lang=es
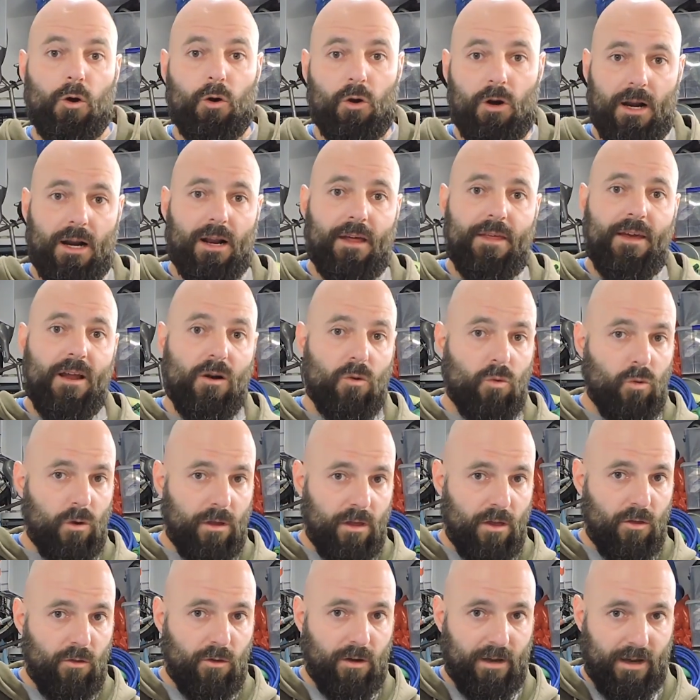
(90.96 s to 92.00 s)
Con la radial,
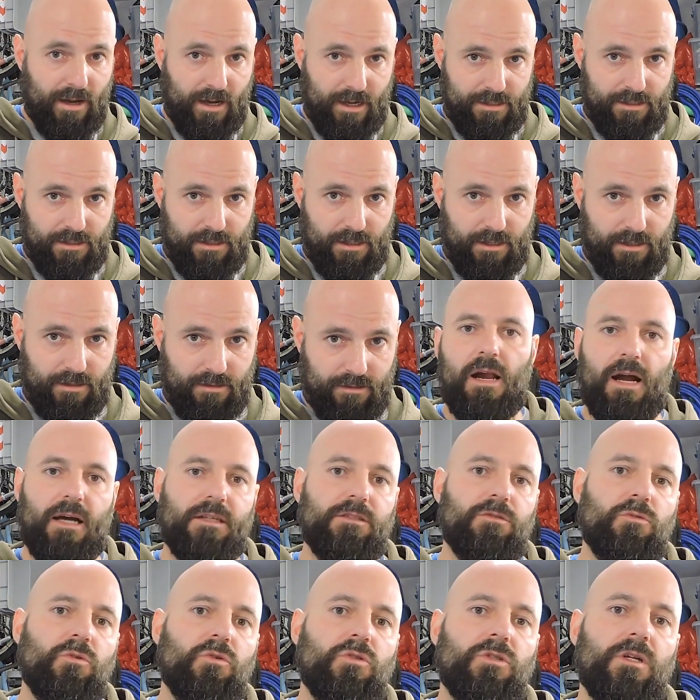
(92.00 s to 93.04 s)
cuidado que engancha.
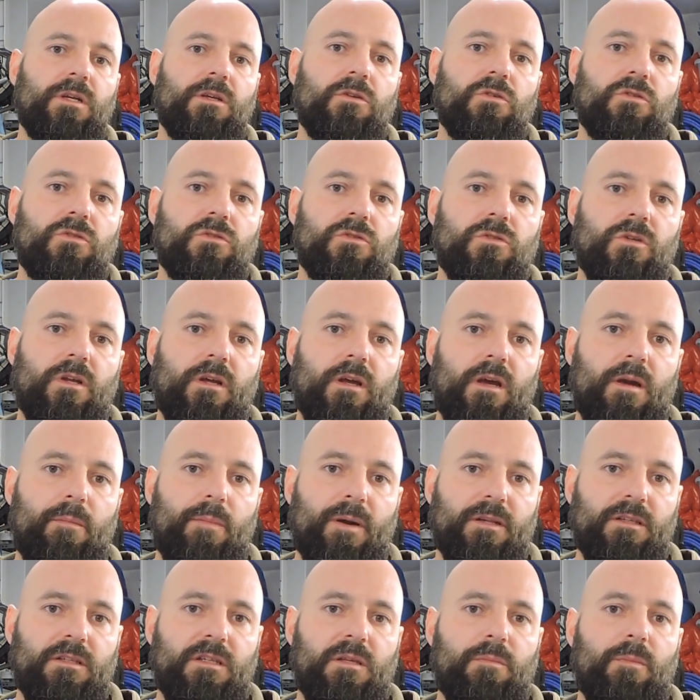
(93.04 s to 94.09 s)
Hace unos años eh,
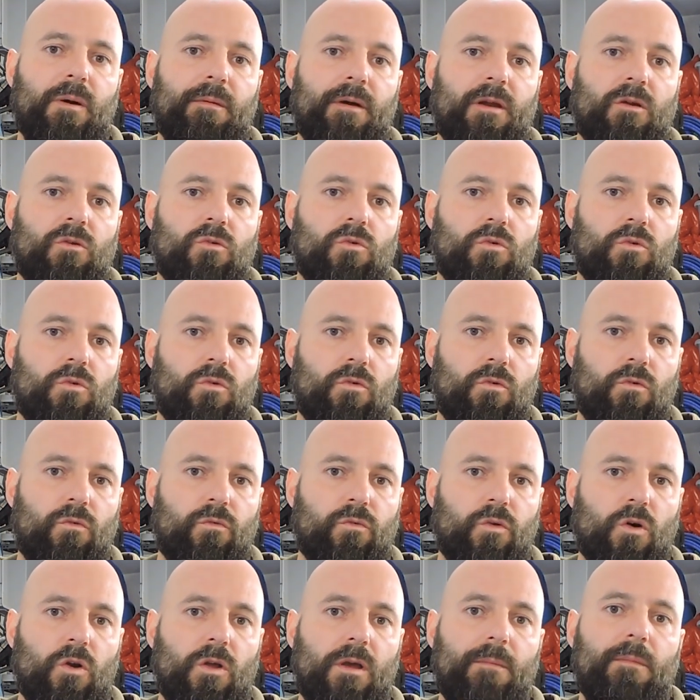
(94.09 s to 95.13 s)
participaba en un
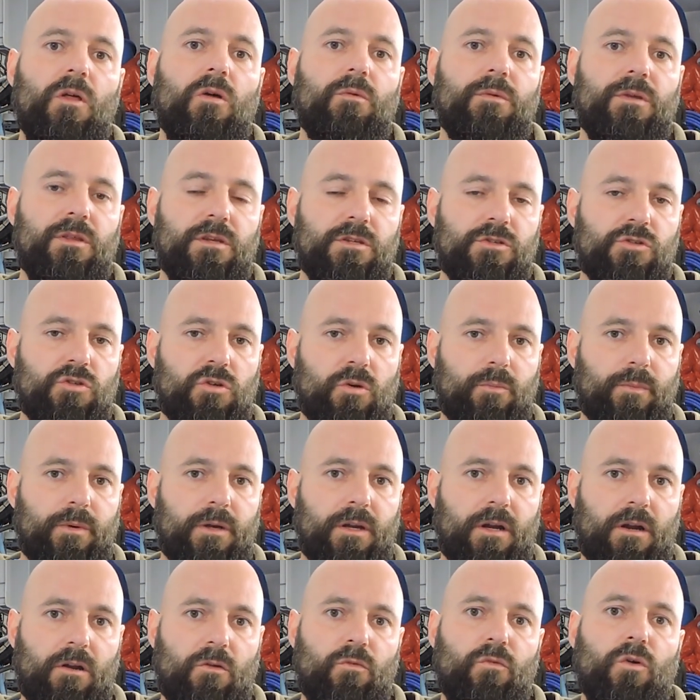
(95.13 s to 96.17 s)
foro llamado Bicis Chopper.
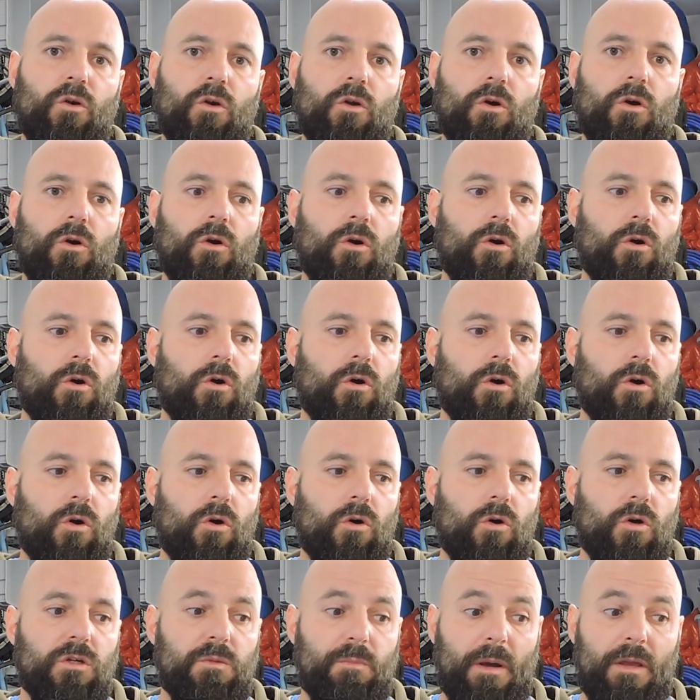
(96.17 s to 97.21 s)
Era un
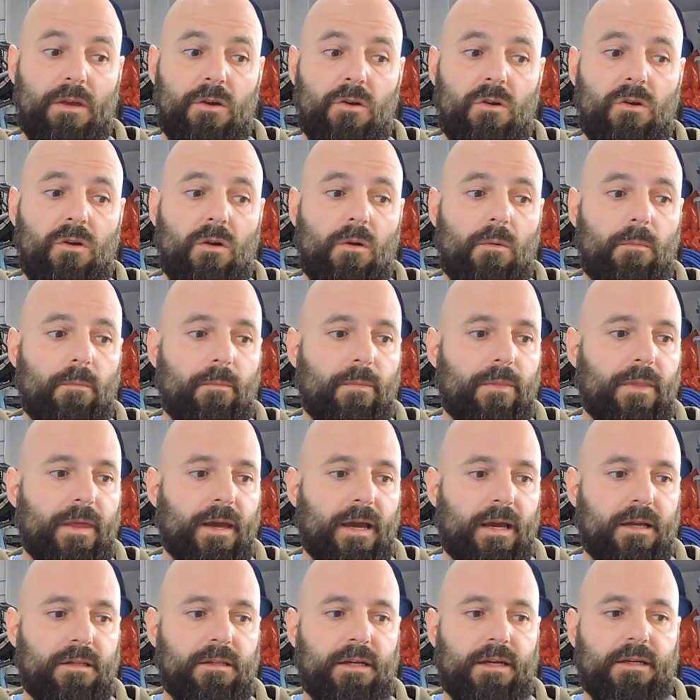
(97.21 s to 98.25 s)
foro español de
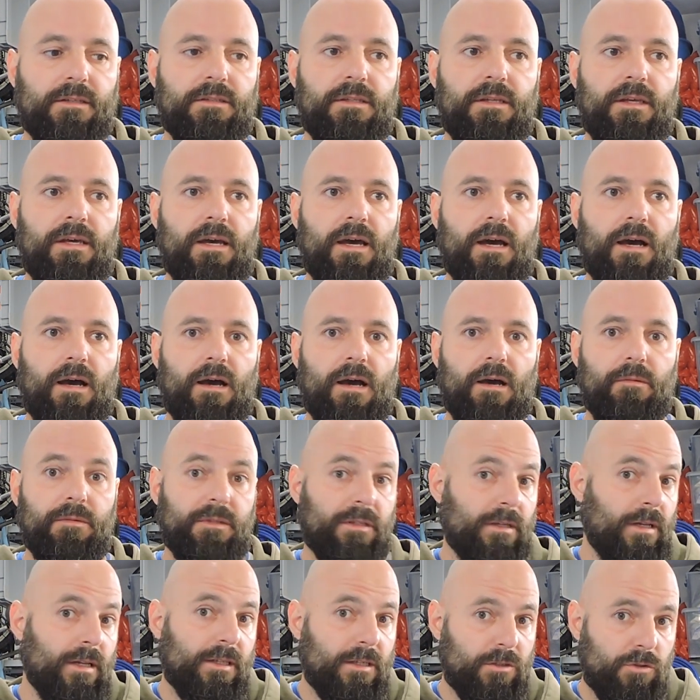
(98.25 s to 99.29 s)
gente que hacía
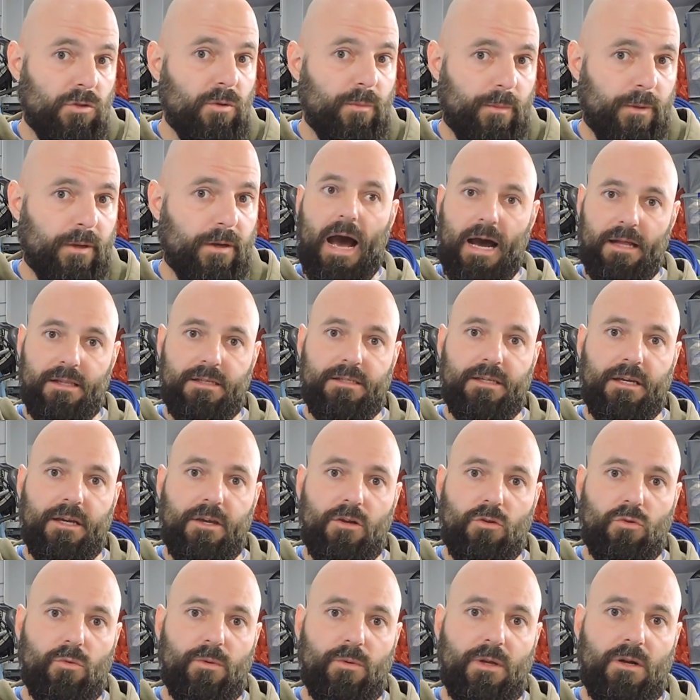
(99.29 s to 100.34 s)
bicicletas chopper. Antes de que
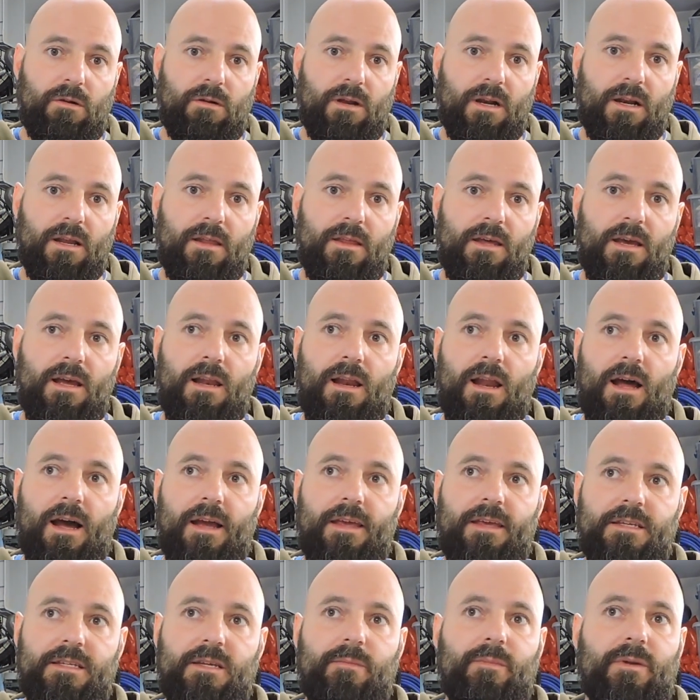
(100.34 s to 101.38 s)
yo tuviera una radial,
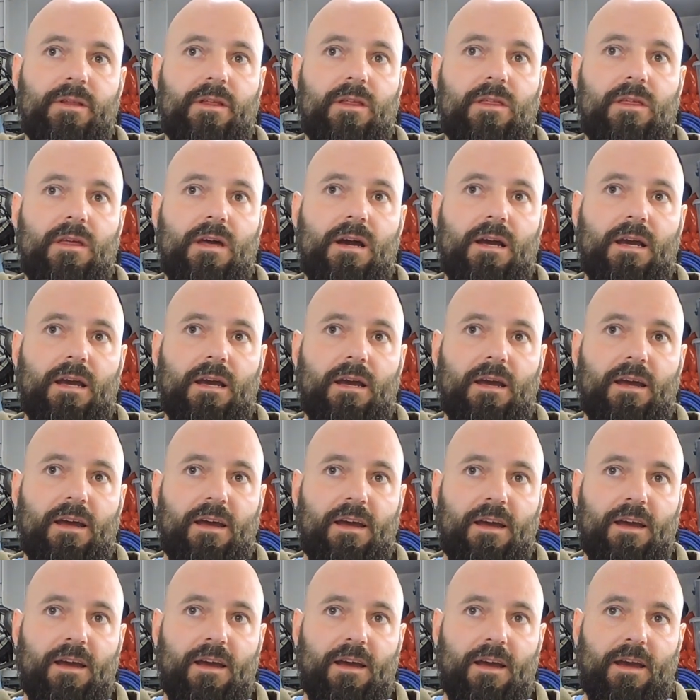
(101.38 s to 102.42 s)
allí siempre decían
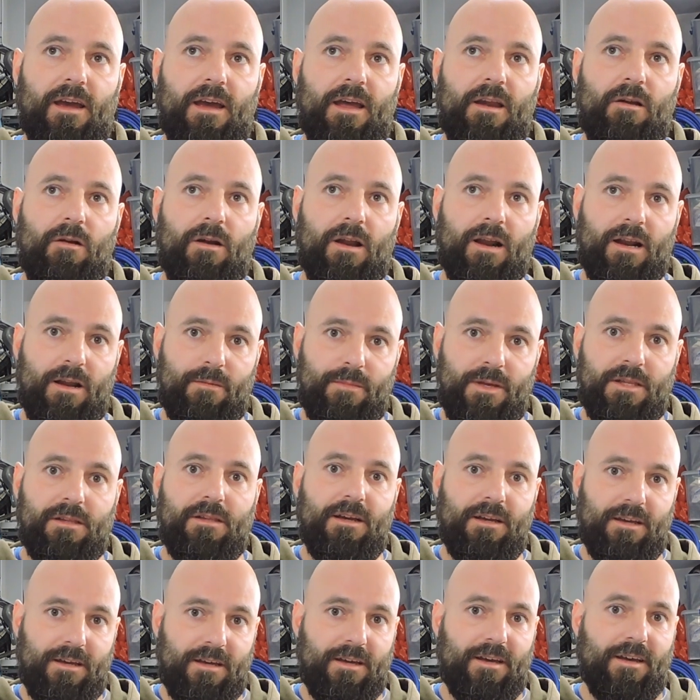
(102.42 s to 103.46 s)
que era una herramienta
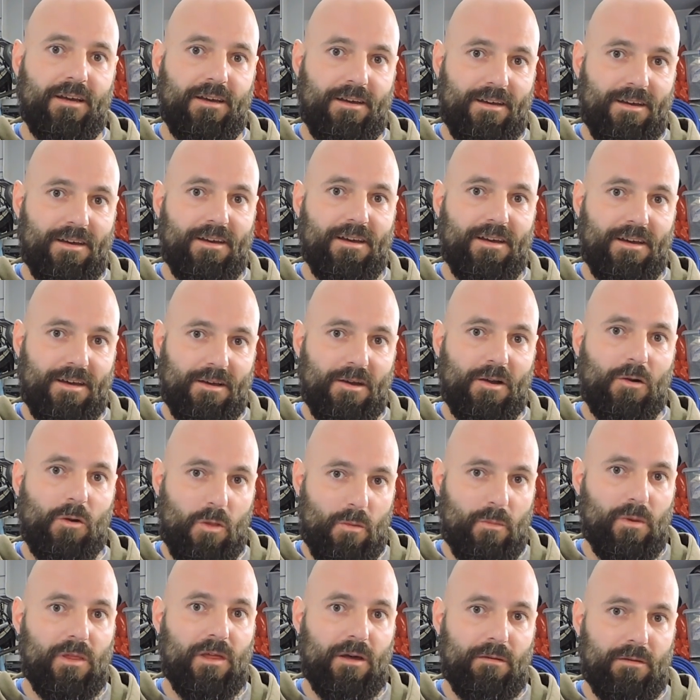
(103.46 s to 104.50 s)
que eh, cuando
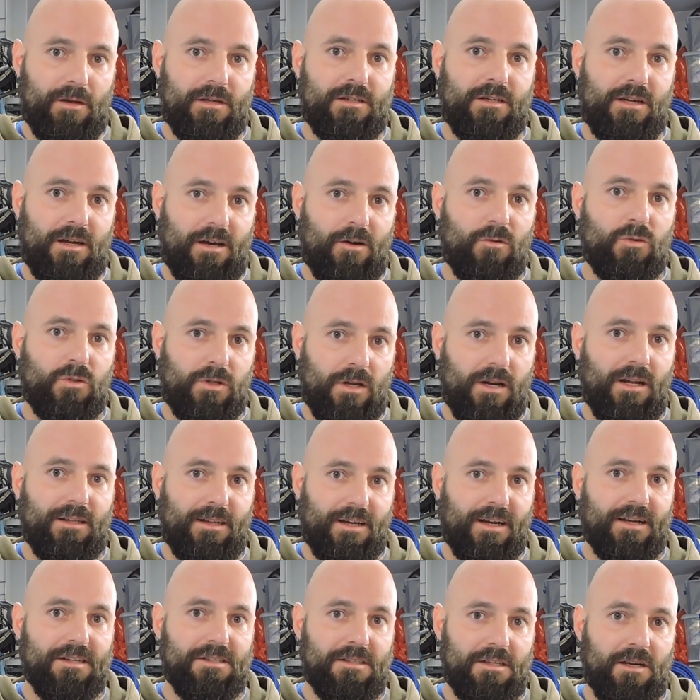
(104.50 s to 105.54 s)
empezabas a usarla te
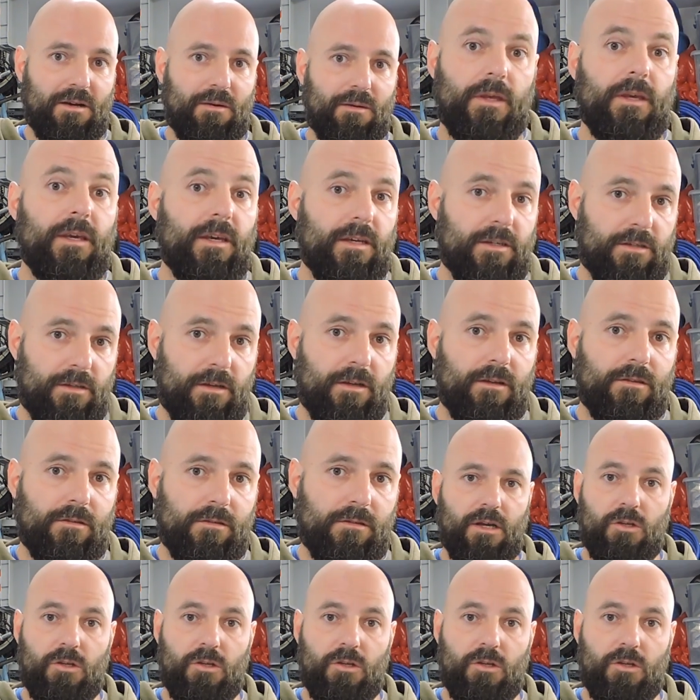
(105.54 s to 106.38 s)
enganchaba. Y es cierto.